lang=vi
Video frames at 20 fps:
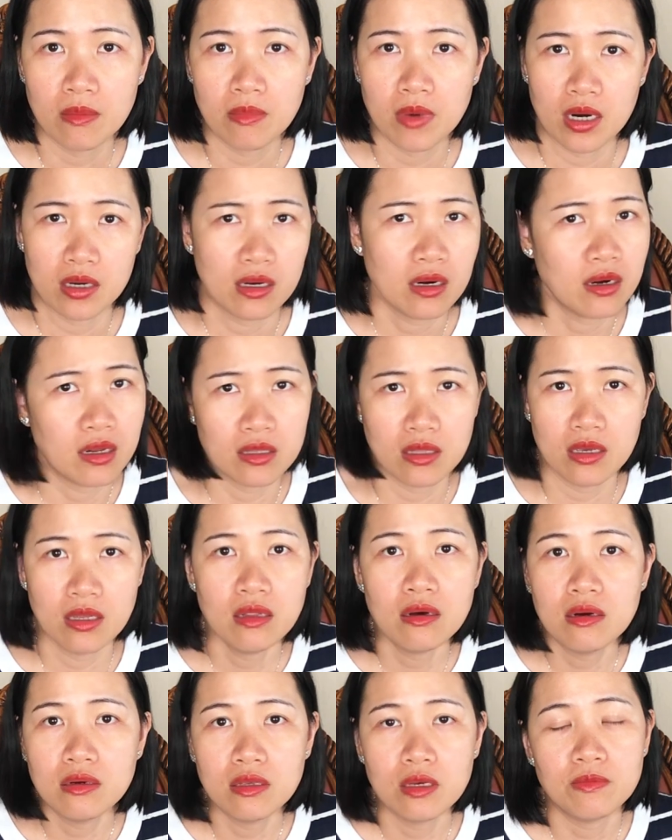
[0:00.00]
mà rất là dễ
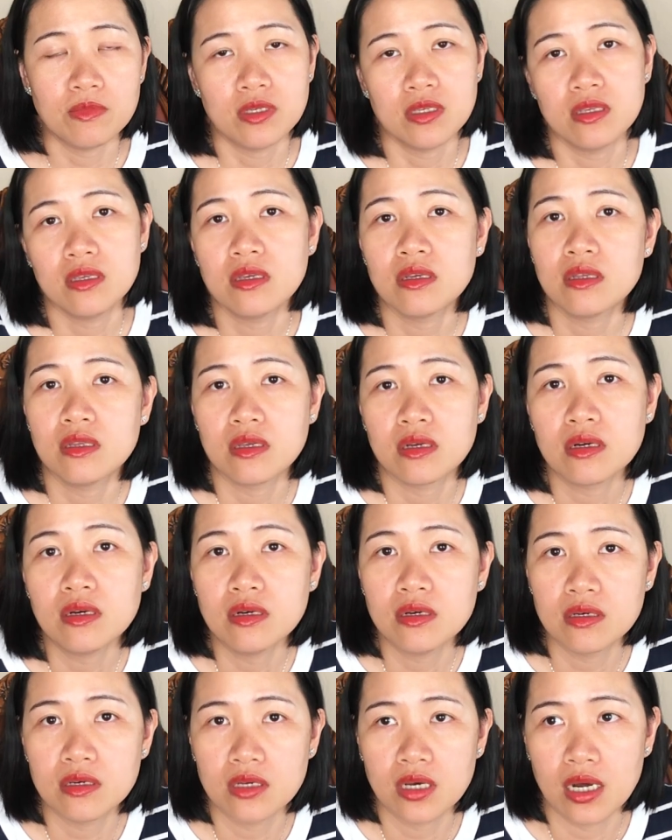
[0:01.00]
thương giống như những
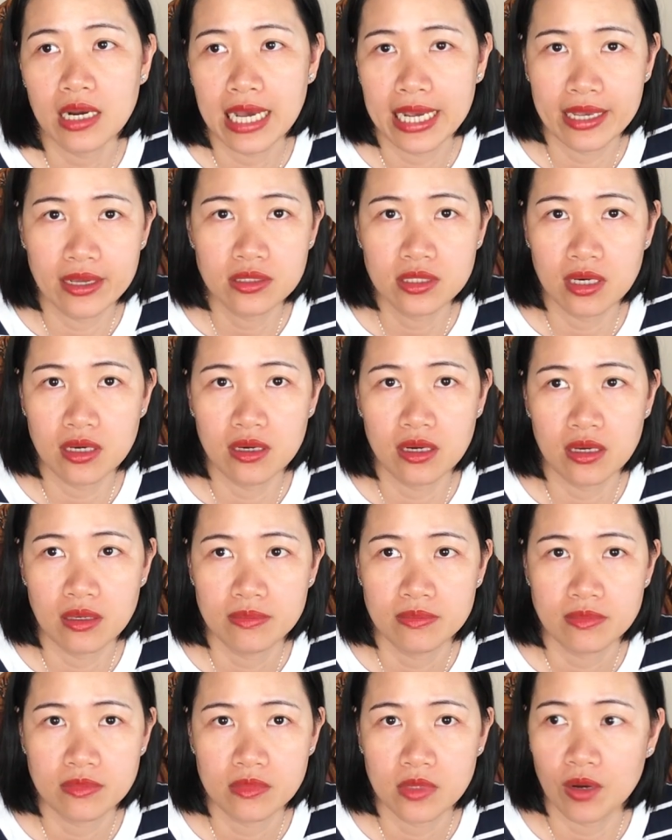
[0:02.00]
người ở đây hết trơn á,
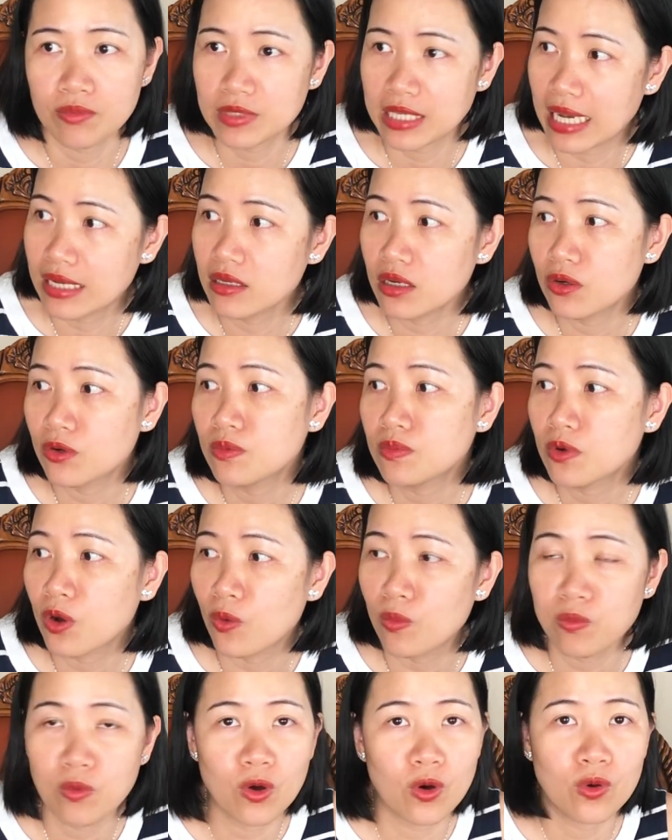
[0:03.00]
ông xã chân cũng
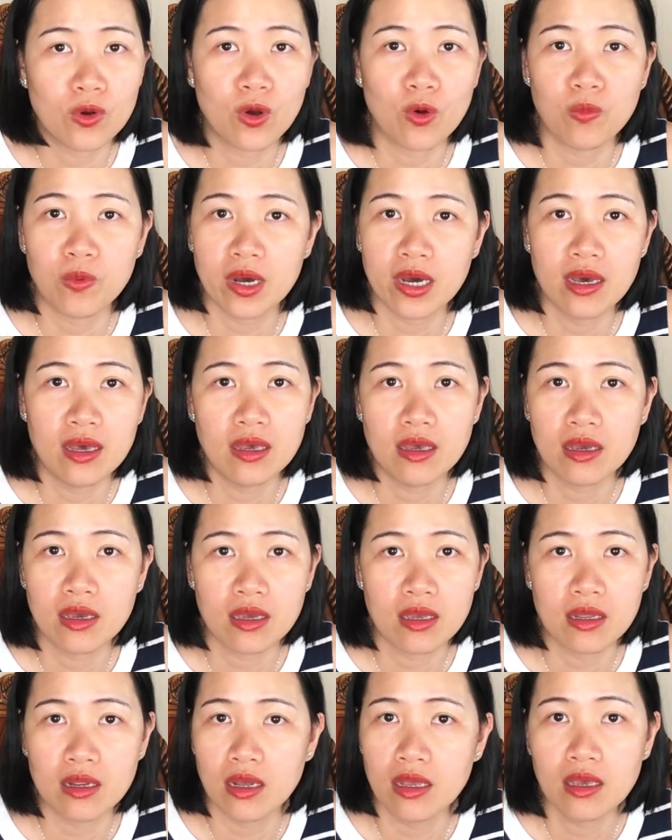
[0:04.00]
cùng luôn cùng cái
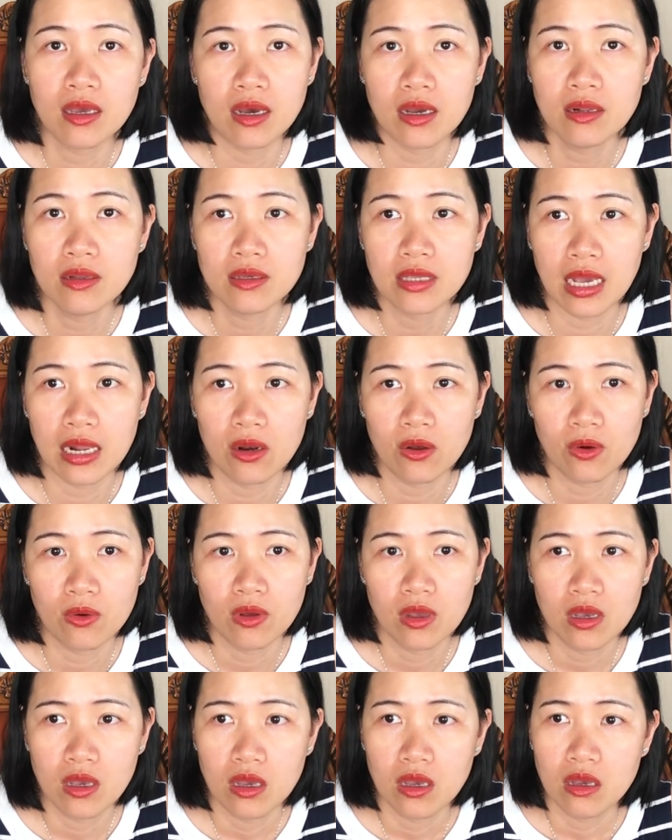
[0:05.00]
ý ý nghĩ như vậy
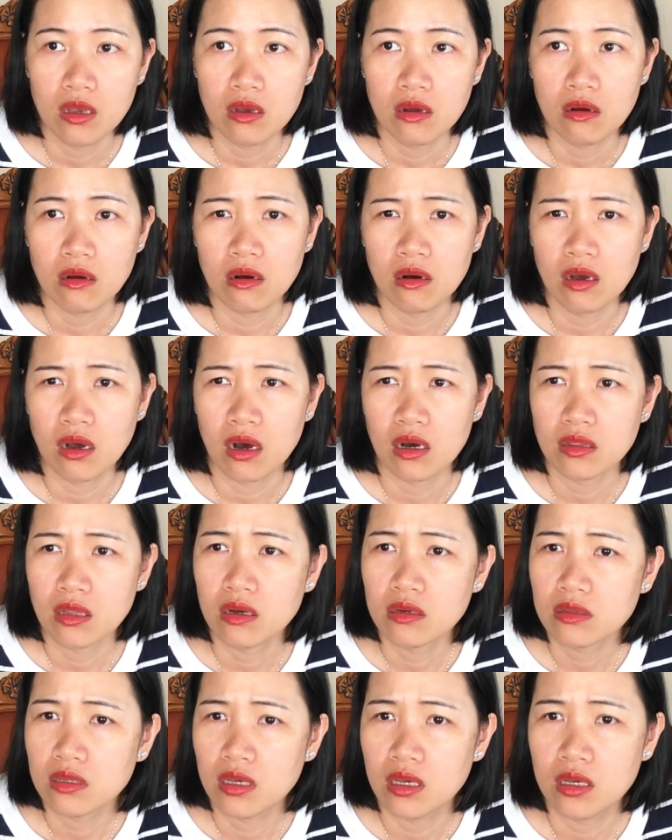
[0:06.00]
luôn rồi họ
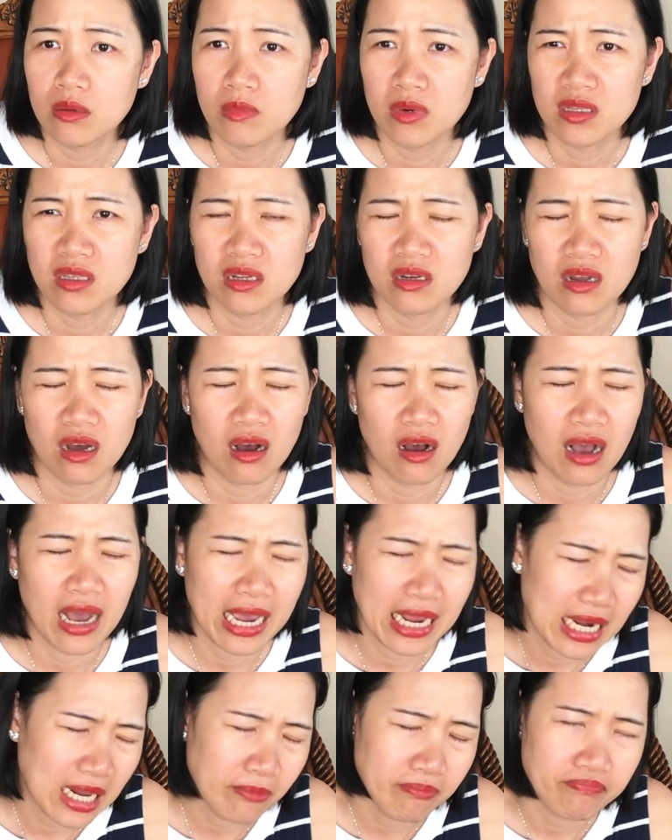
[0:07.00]
thân thiện mà nhìn họ
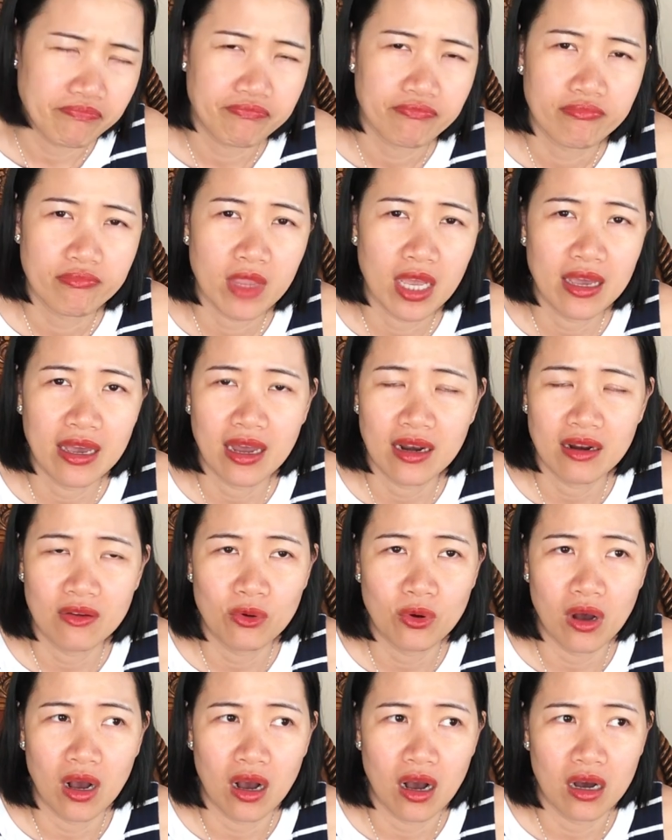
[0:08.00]
hay lắm cái cách
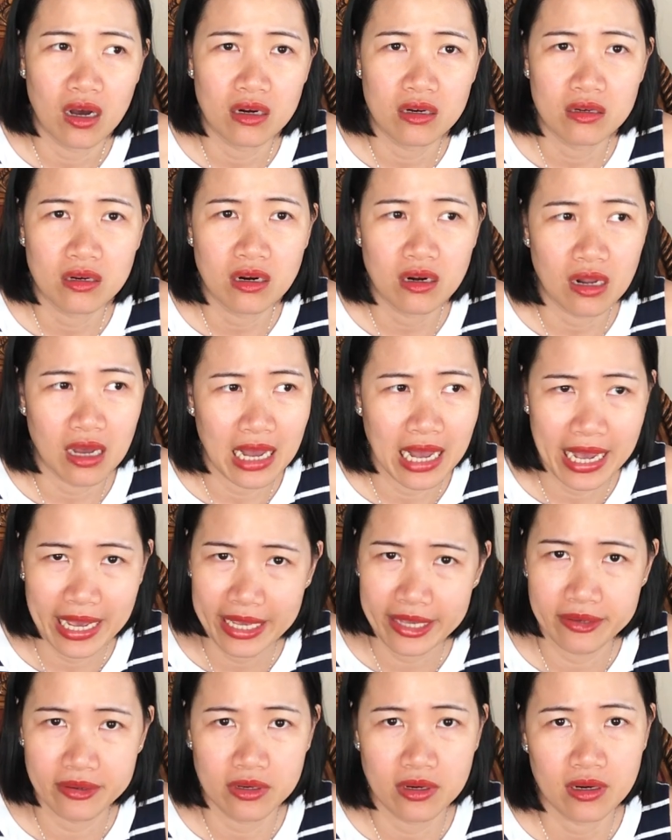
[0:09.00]
của họ rất là
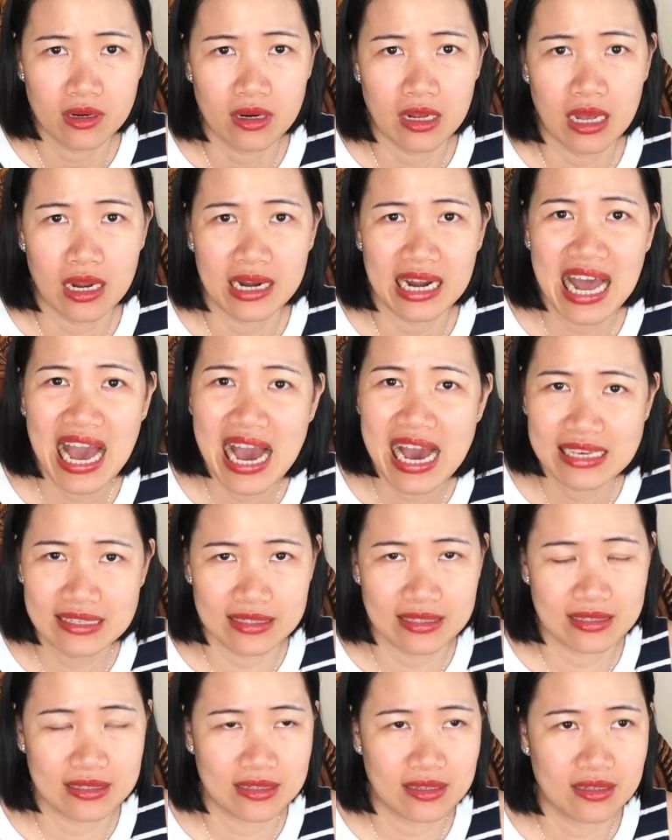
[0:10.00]
hay rất là
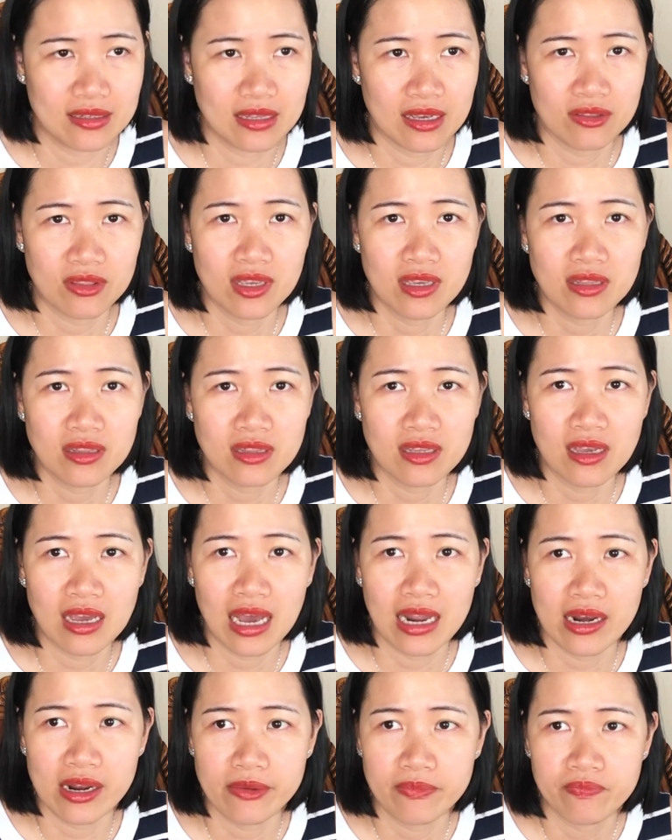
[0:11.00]
nice theo tiếng tiếng
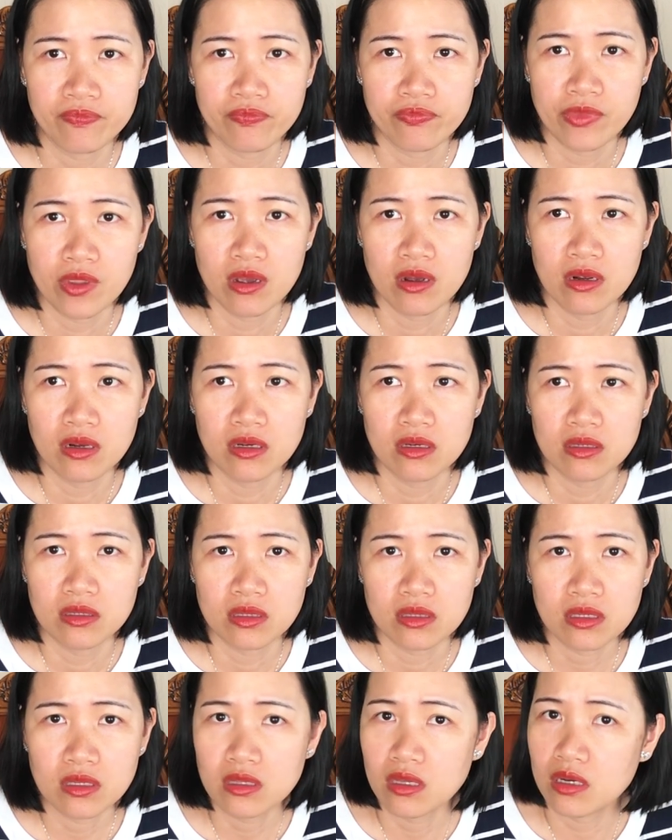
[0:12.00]
anh
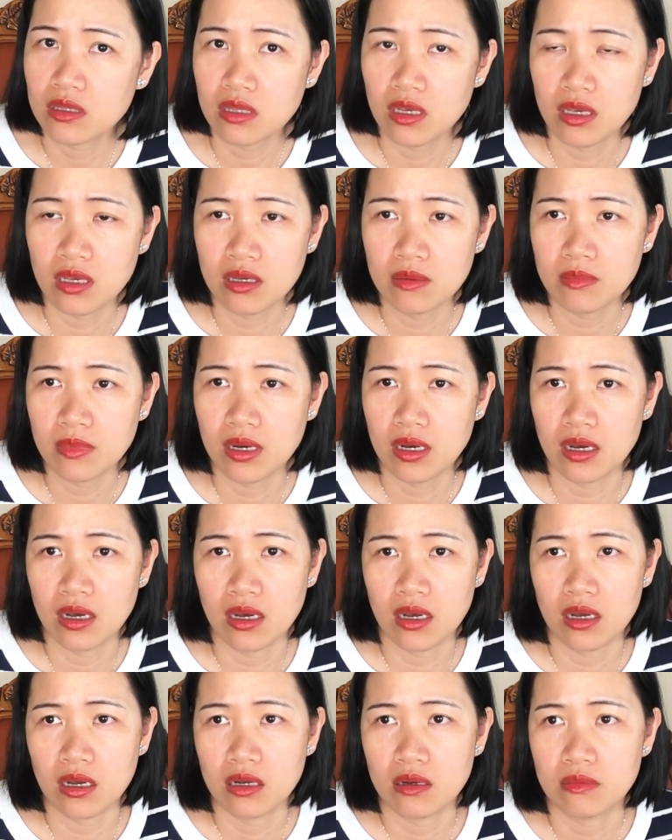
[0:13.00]
nó thân thiện
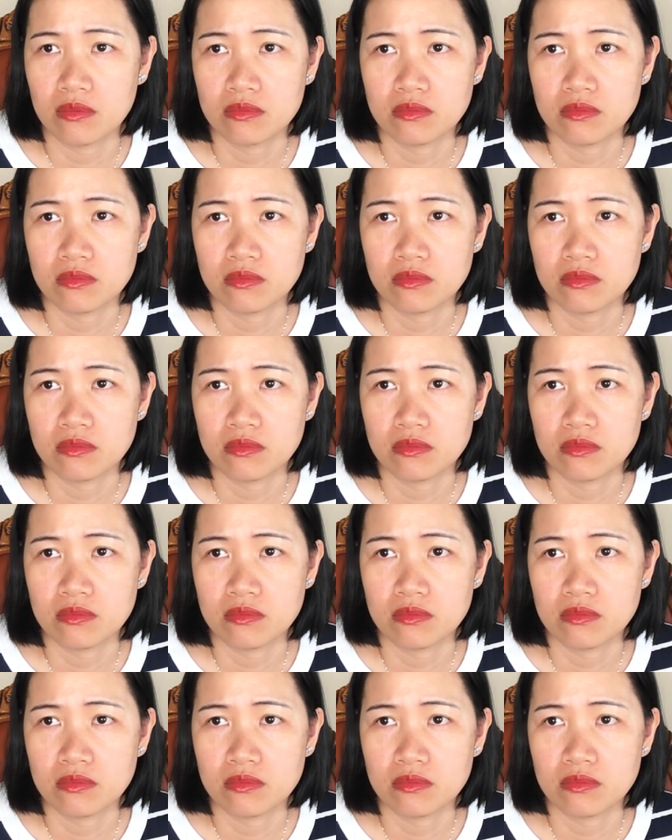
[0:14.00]
mà